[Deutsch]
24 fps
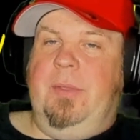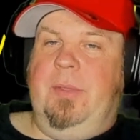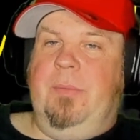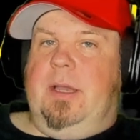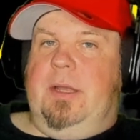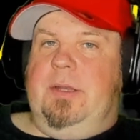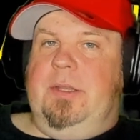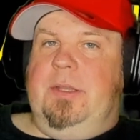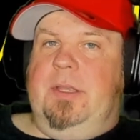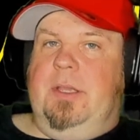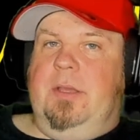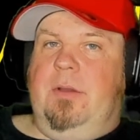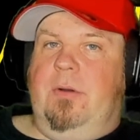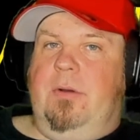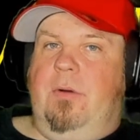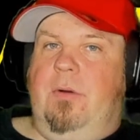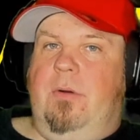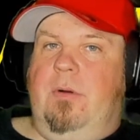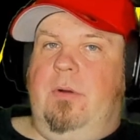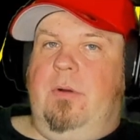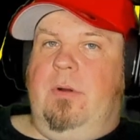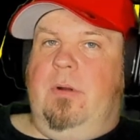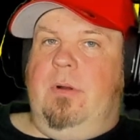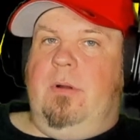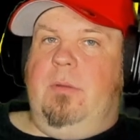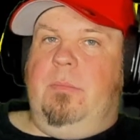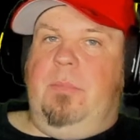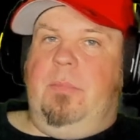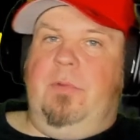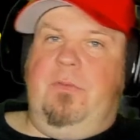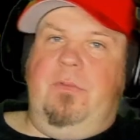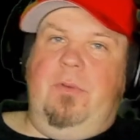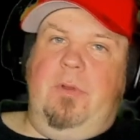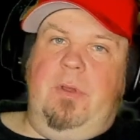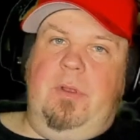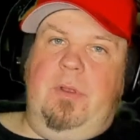
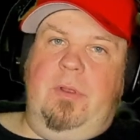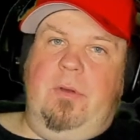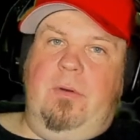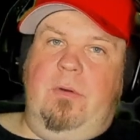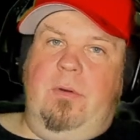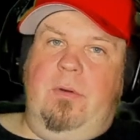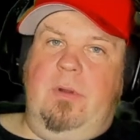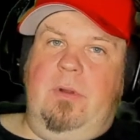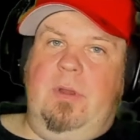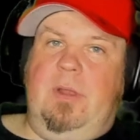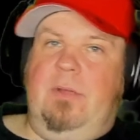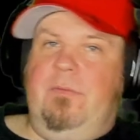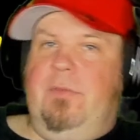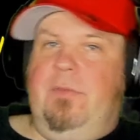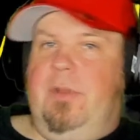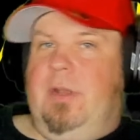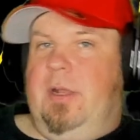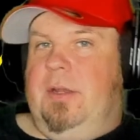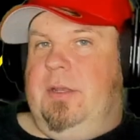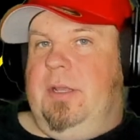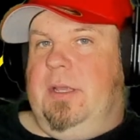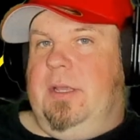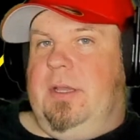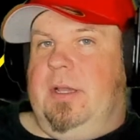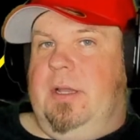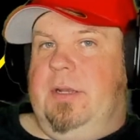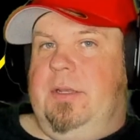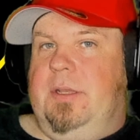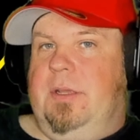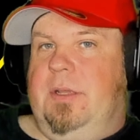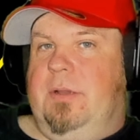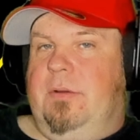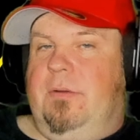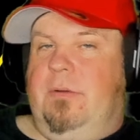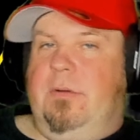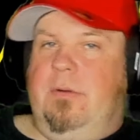Degradierung, Beförderung, dann wieder
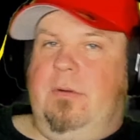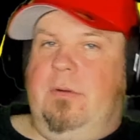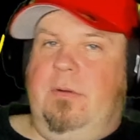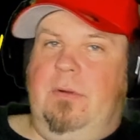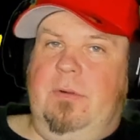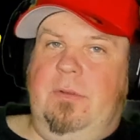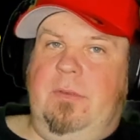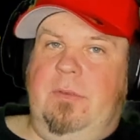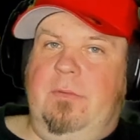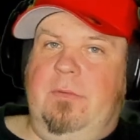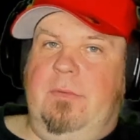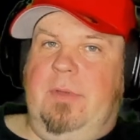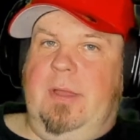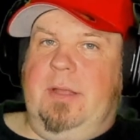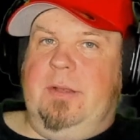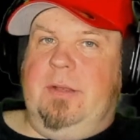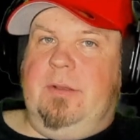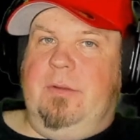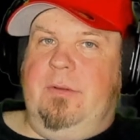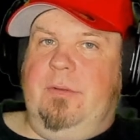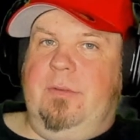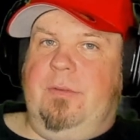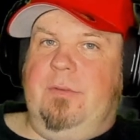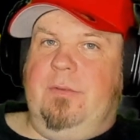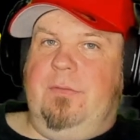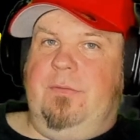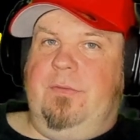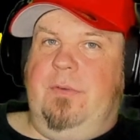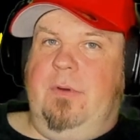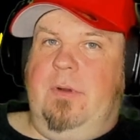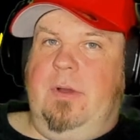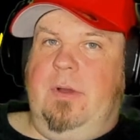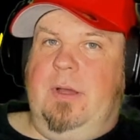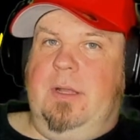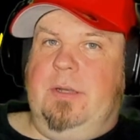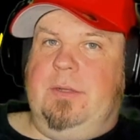Degradierung und so weiter und so
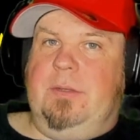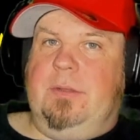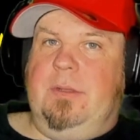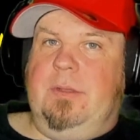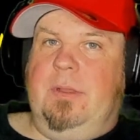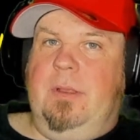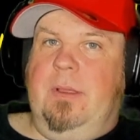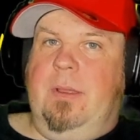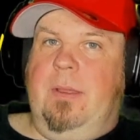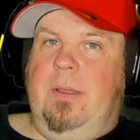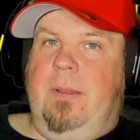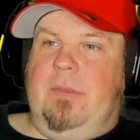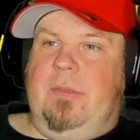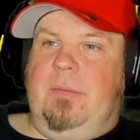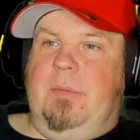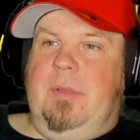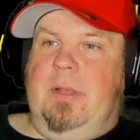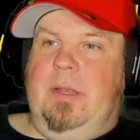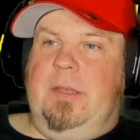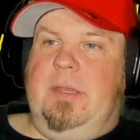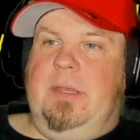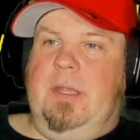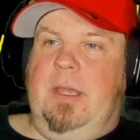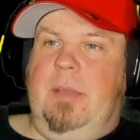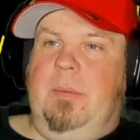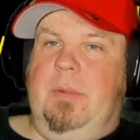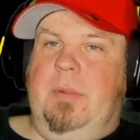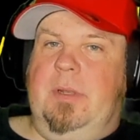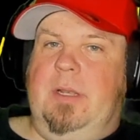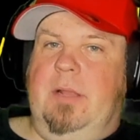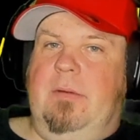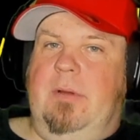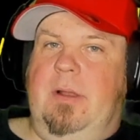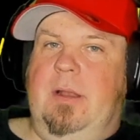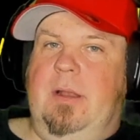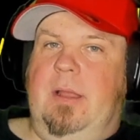fort, bis das Militär
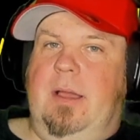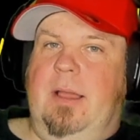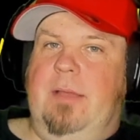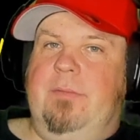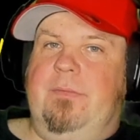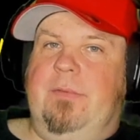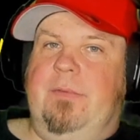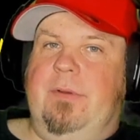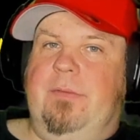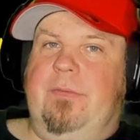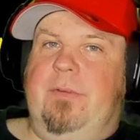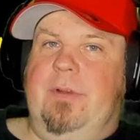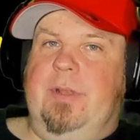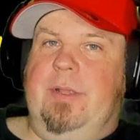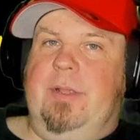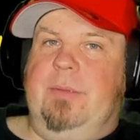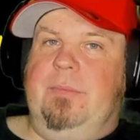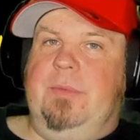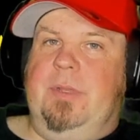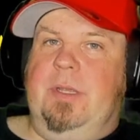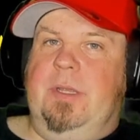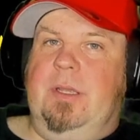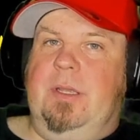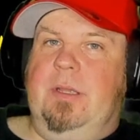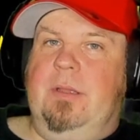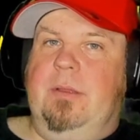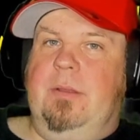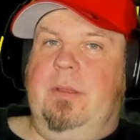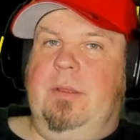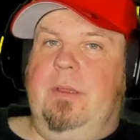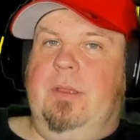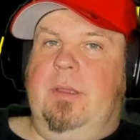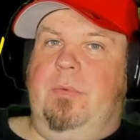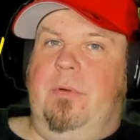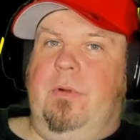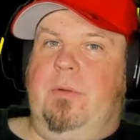mittlerweile einfach von ihm die
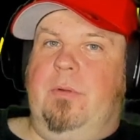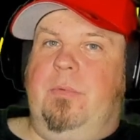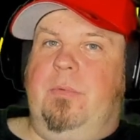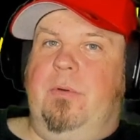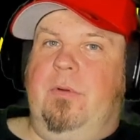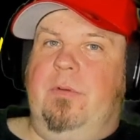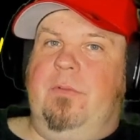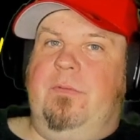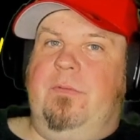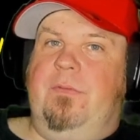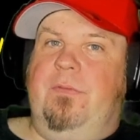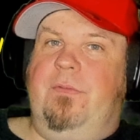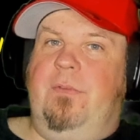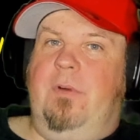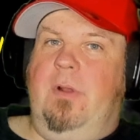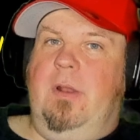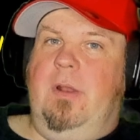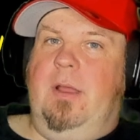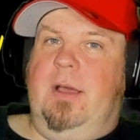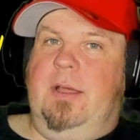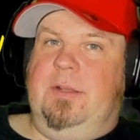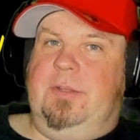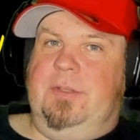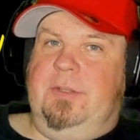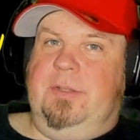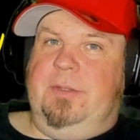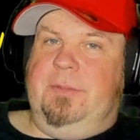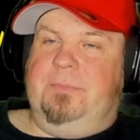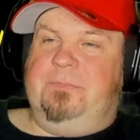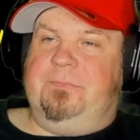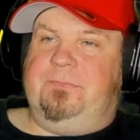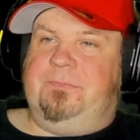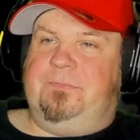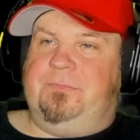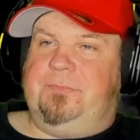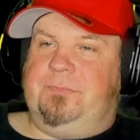Punkt, Punkt, Punkt voll
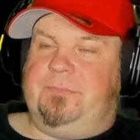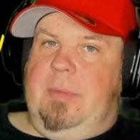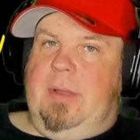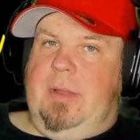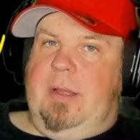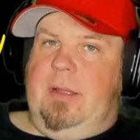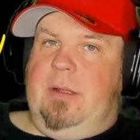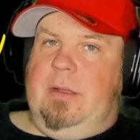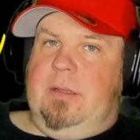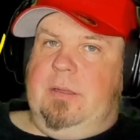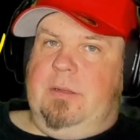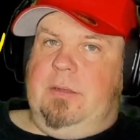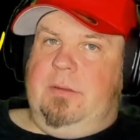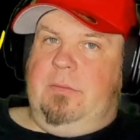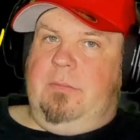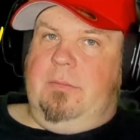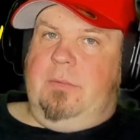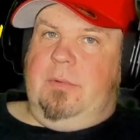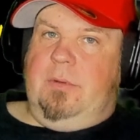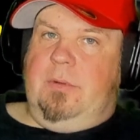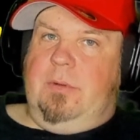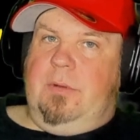hatte. Aber